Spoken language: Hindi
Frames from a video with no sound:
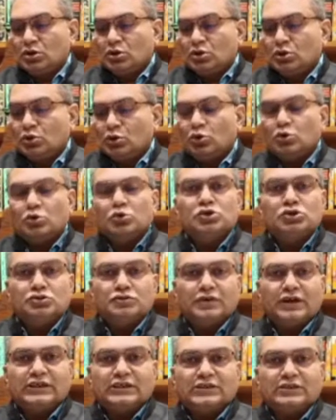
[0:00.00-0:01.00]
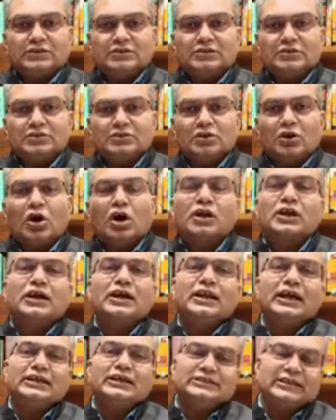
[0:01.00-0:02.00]
तो उस वक्त
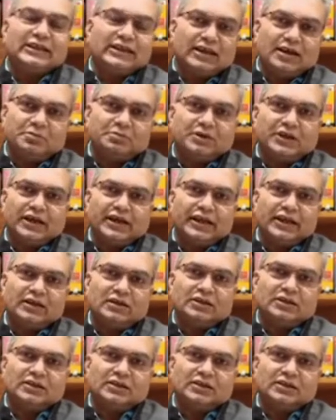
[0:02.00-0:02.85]
ऑर्गेनाइजर नाम का एक